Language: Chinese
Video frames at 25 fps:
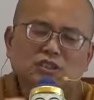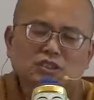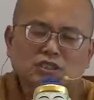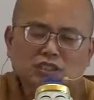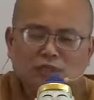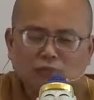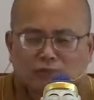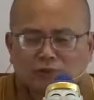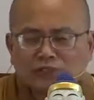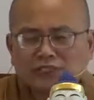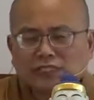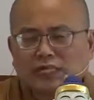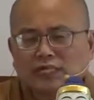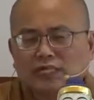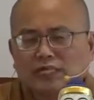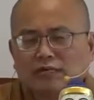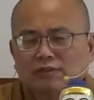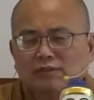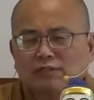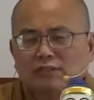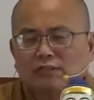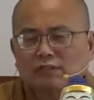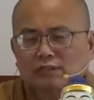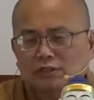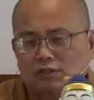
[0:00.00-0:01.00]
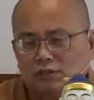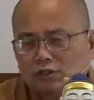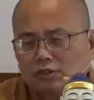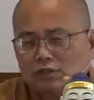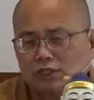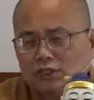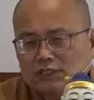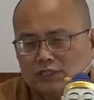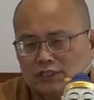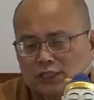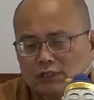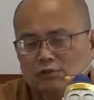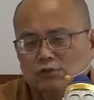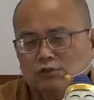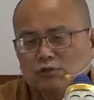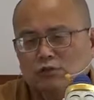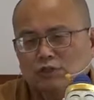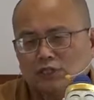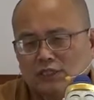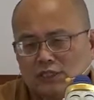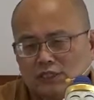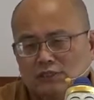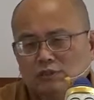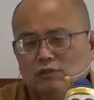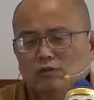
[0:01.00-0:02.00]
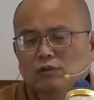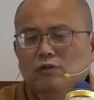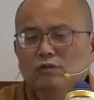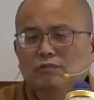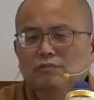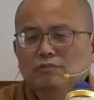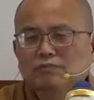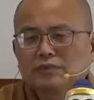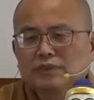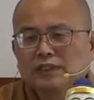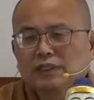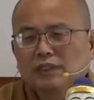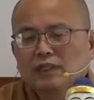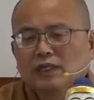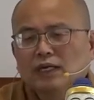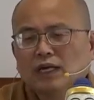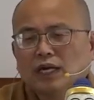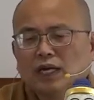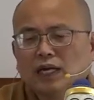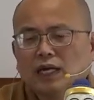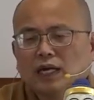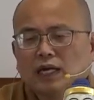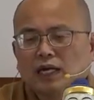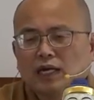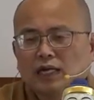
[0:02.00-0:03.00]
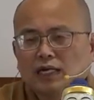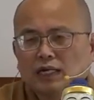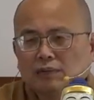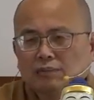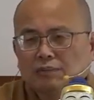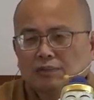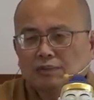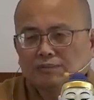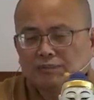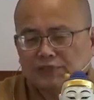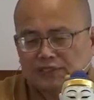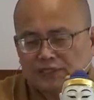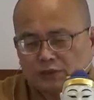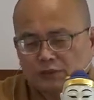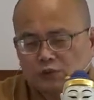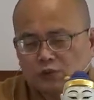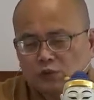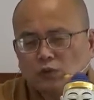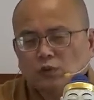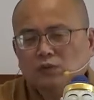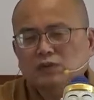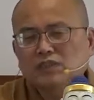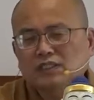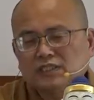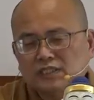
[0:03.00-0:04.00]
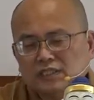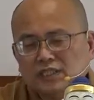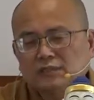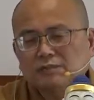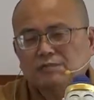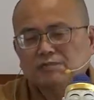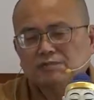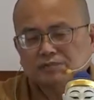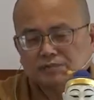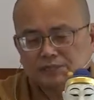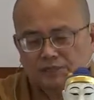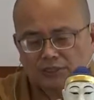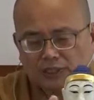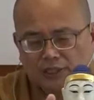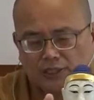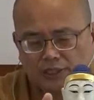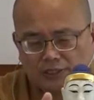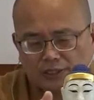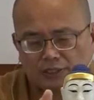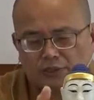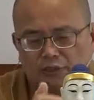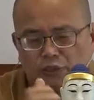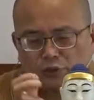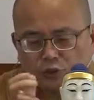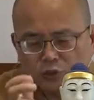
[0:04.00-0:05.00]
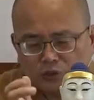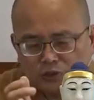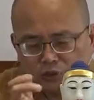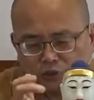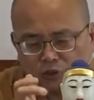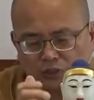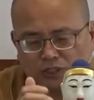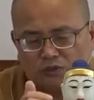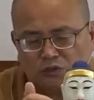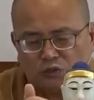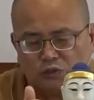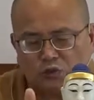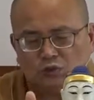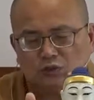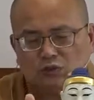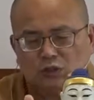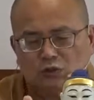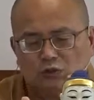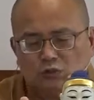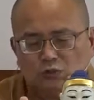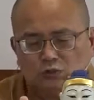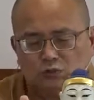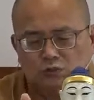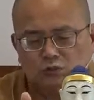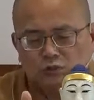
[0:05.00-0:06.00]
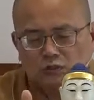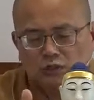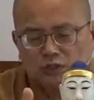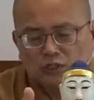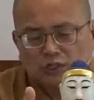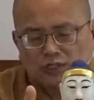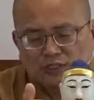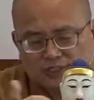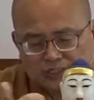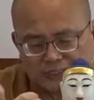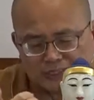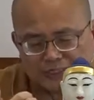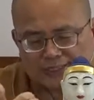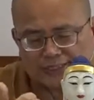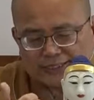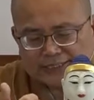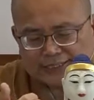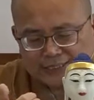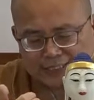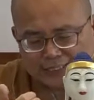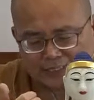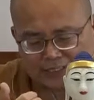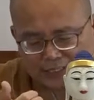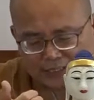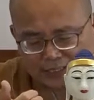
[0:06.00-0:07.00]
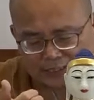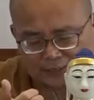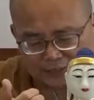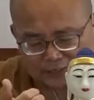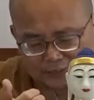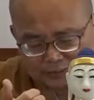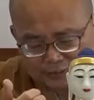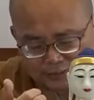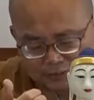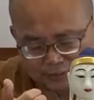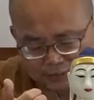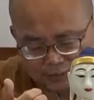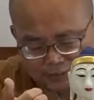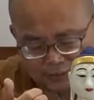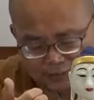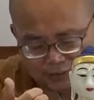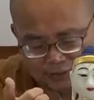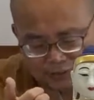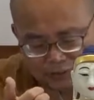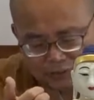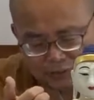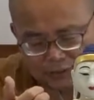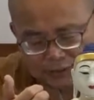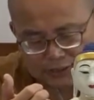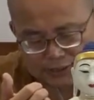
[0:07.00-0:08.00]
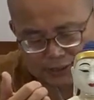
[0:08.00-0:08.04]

自己不想要的，就会造作很多啊，那么比较重的业啊，那又会受到重的苦，气是这样来的。所以